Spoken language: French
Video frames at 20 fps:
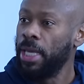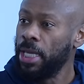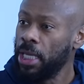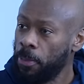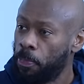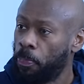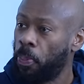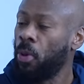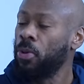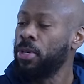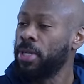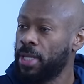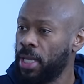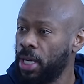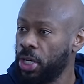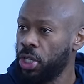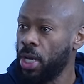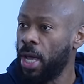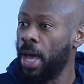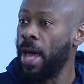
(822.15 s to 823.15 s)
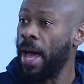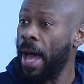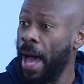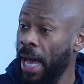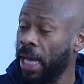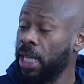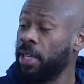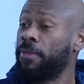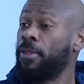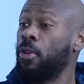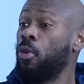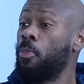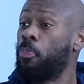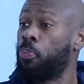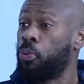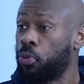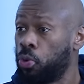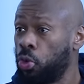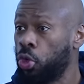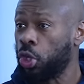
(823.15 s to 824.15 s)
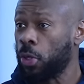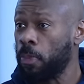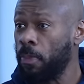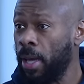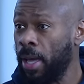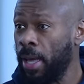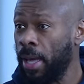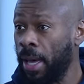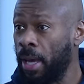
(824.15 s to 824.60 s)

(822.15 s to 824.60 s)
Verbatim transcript: ils pensent déjà à arriver au bout du chemin,